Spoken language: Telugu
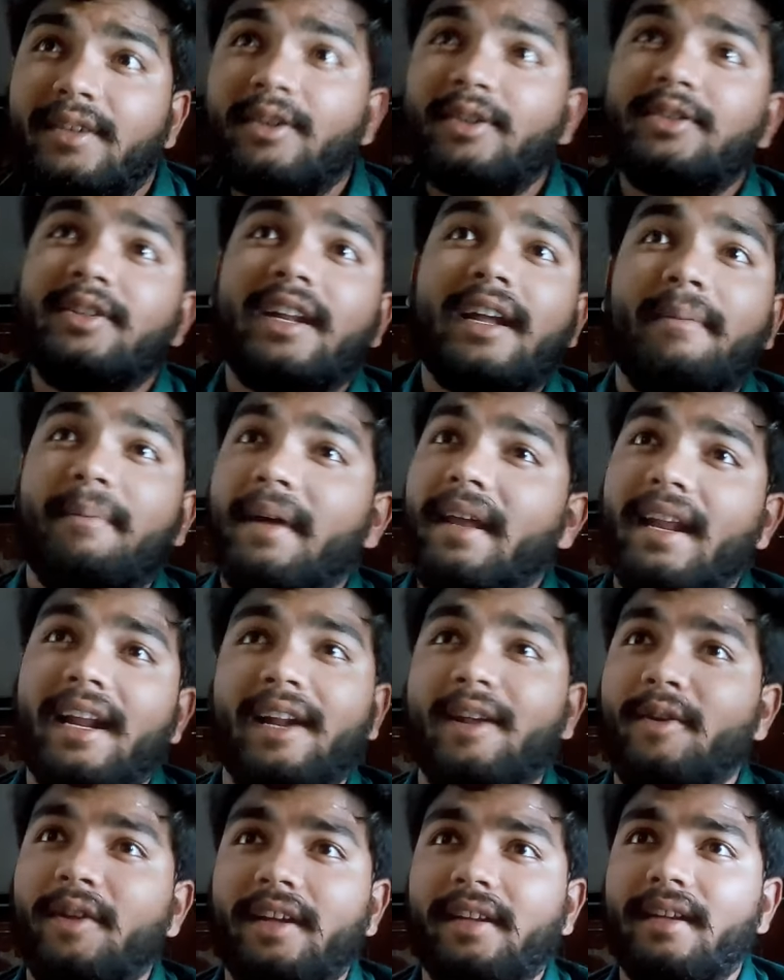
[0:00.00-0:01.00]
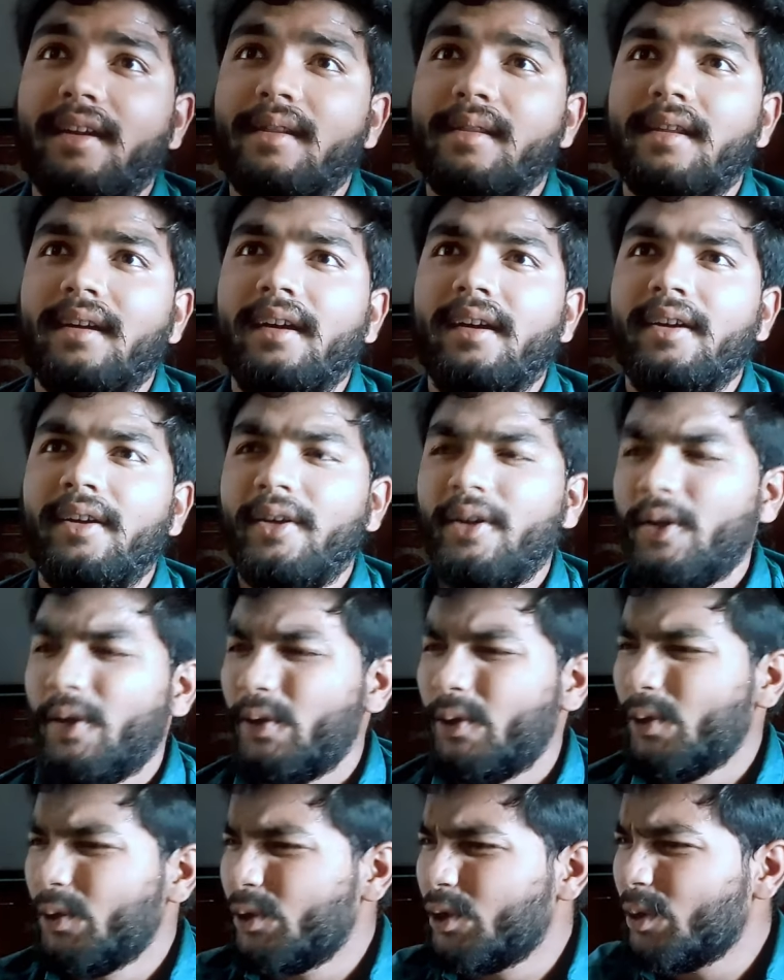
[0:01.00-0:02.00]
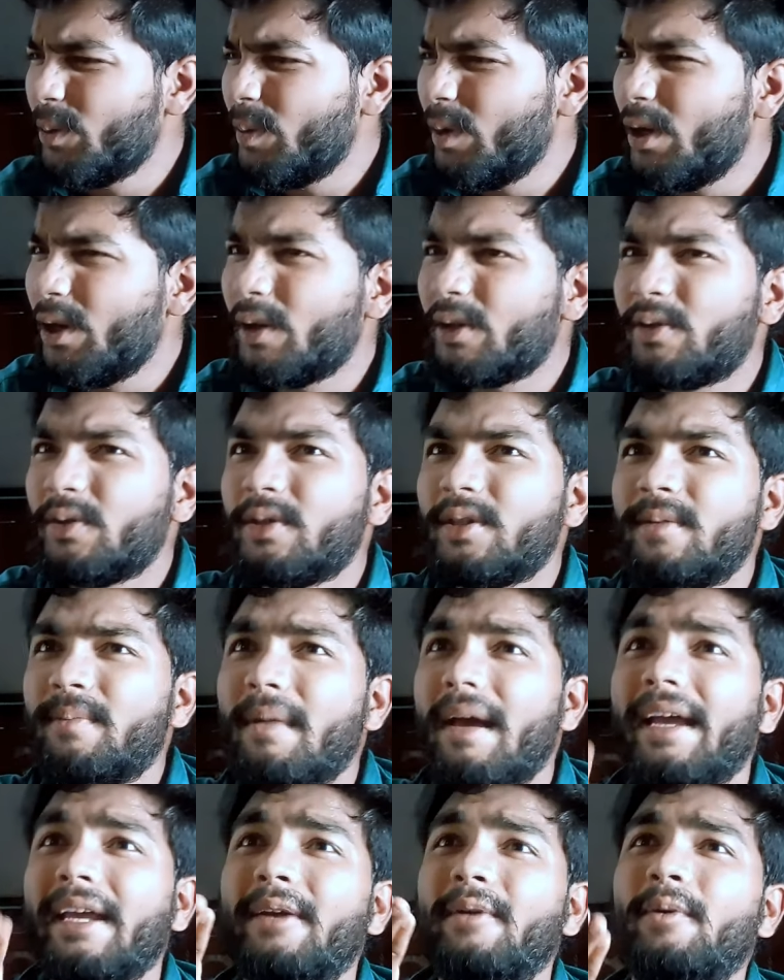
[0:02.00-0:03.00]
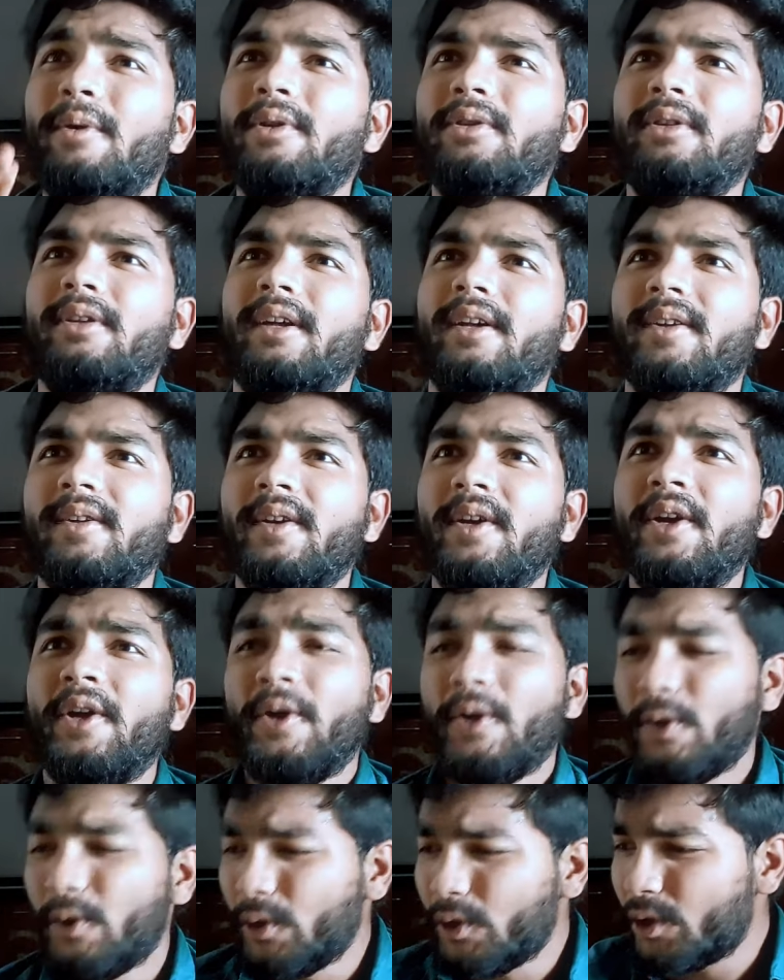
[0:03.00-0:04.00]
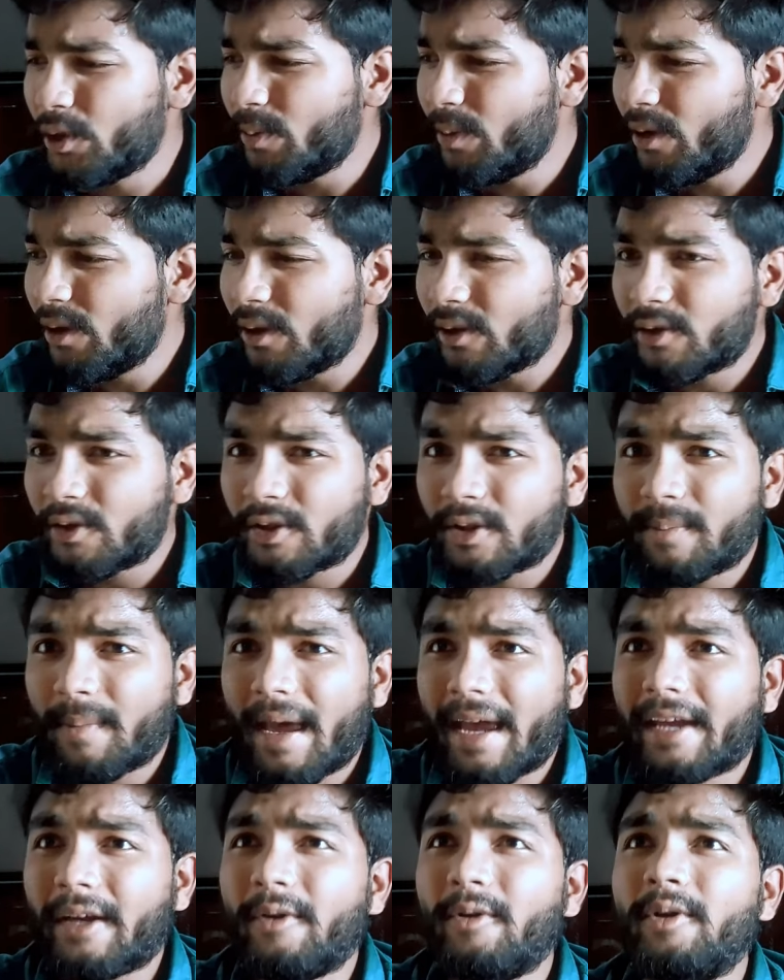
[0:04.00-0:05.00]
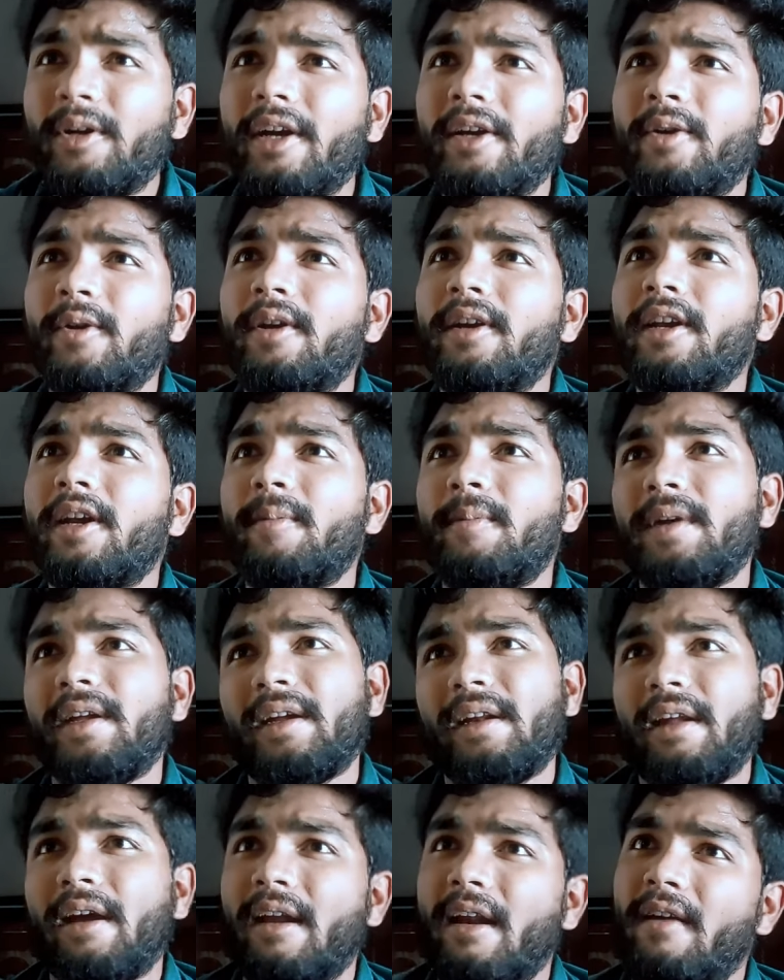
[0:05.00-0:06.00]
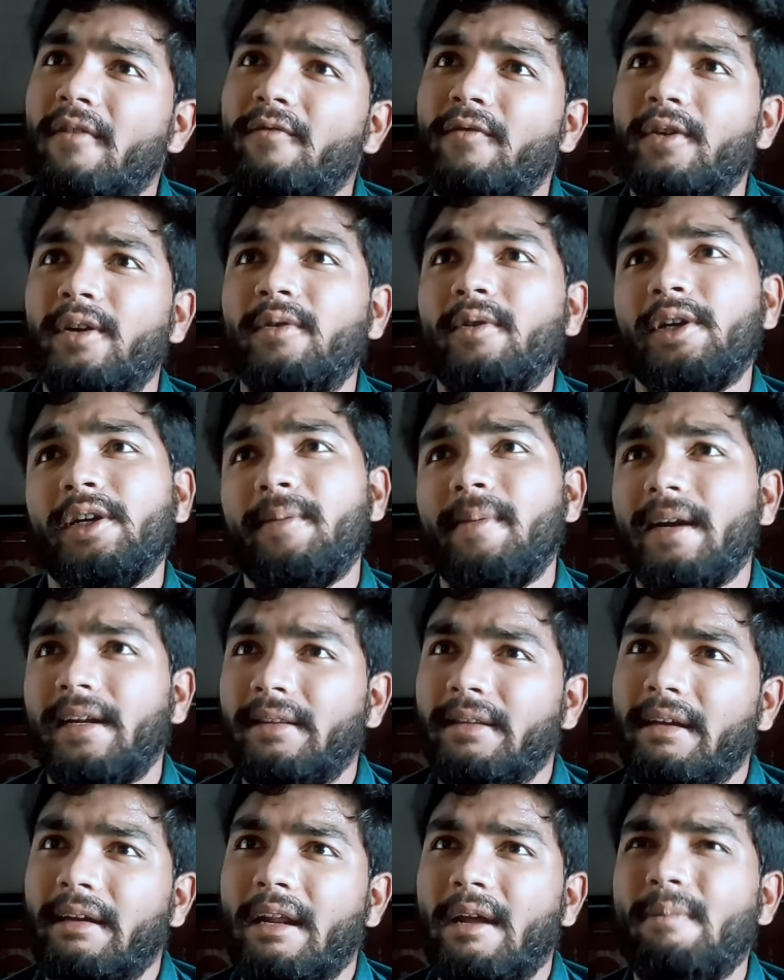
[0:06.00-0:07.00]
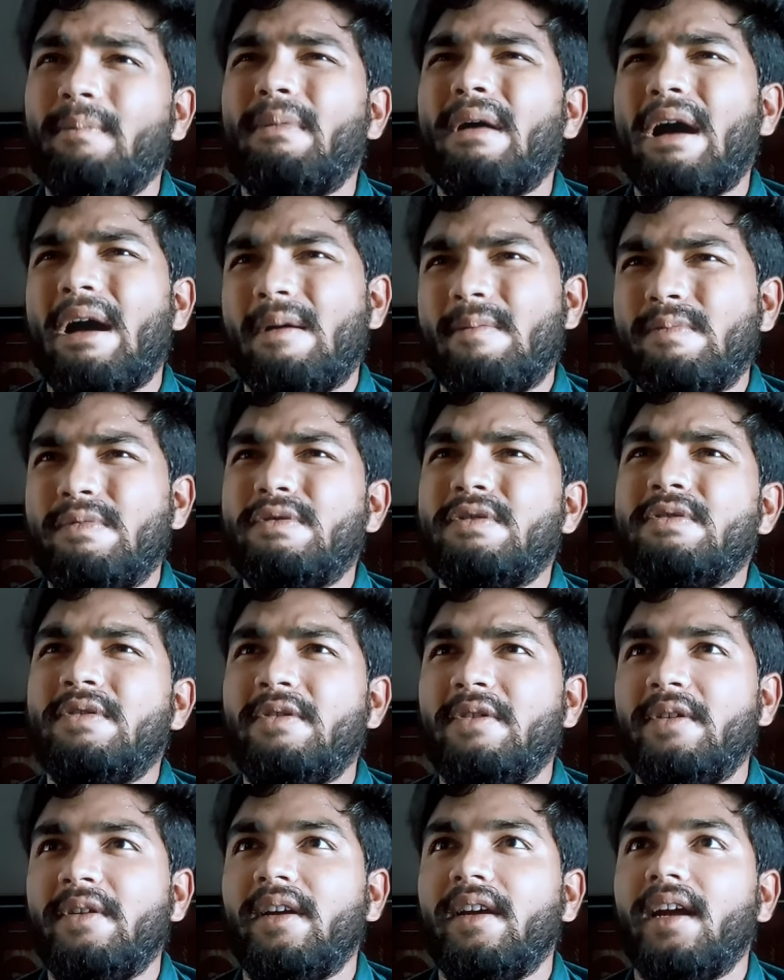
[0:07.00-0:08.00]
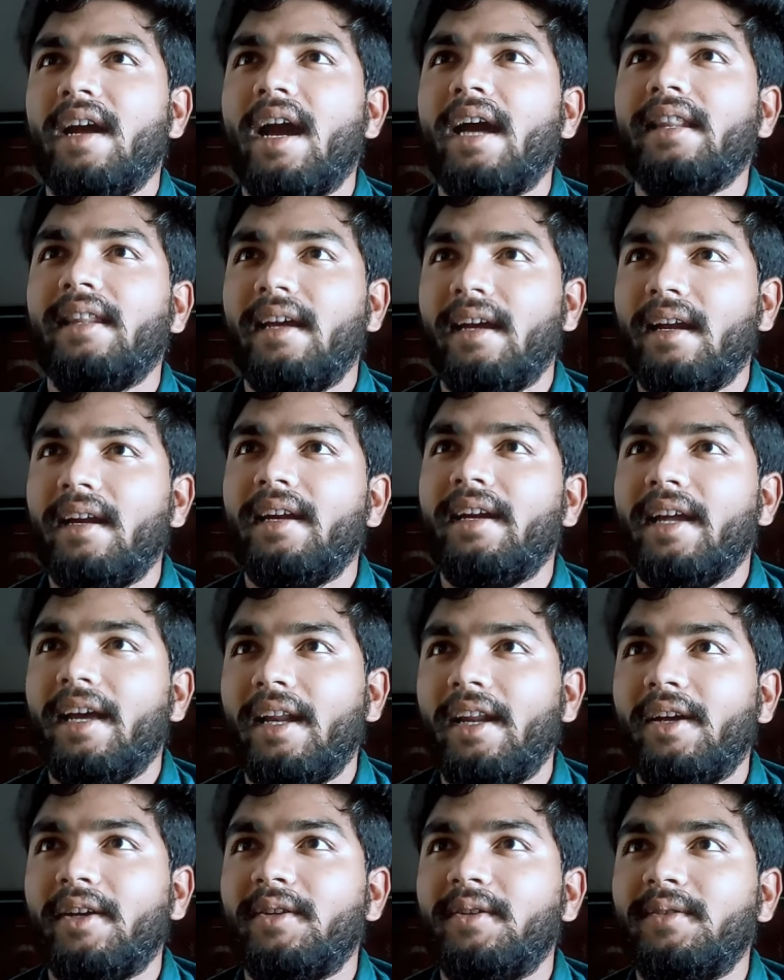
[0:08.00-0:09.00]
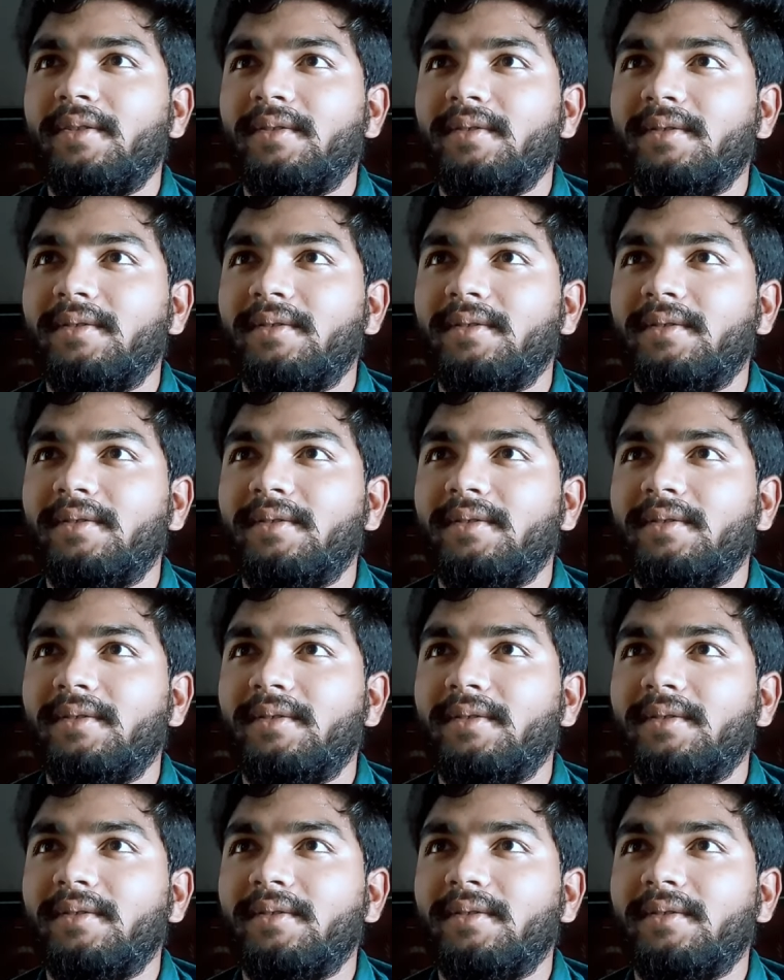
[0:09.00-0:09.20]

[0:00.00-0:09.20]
రోజుల్లో అమ్మాయిలు ఎలా ఉన్నారు తెలుసా యూట్యూబ్లో చూసి మ్యాగీ వండుతున్నారు యూట్యూబ్లో చూసి మ్యాగీ వండేటోళ్ళు రేపు నీకు నాలా ఫుడ్ వండి పెడతారా బాబు అదే కానీ నీ డైలాగు